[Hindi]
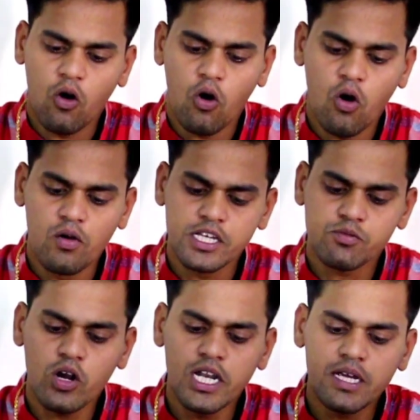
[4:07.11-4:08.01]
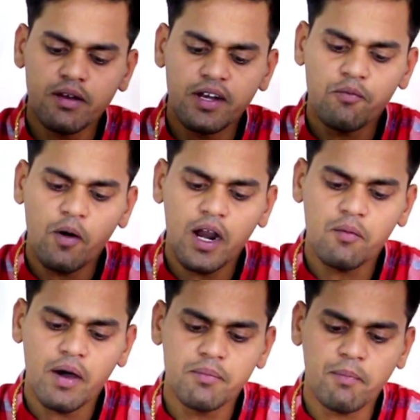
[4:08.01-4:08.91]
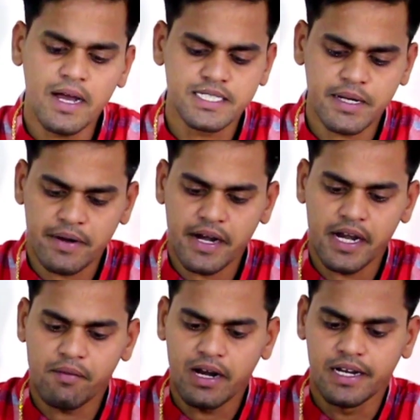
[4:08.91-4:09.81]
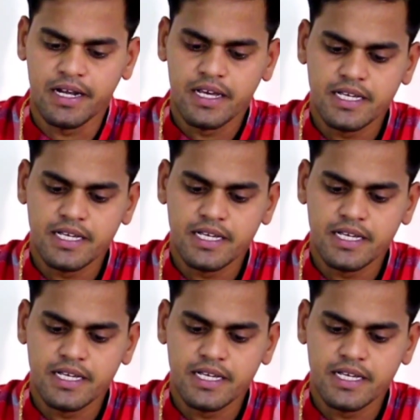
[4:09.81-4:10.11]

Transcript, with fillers: और स्मॉल लीग में रेव बारा हमारे वाइस कैप्टन रहने वाले हैं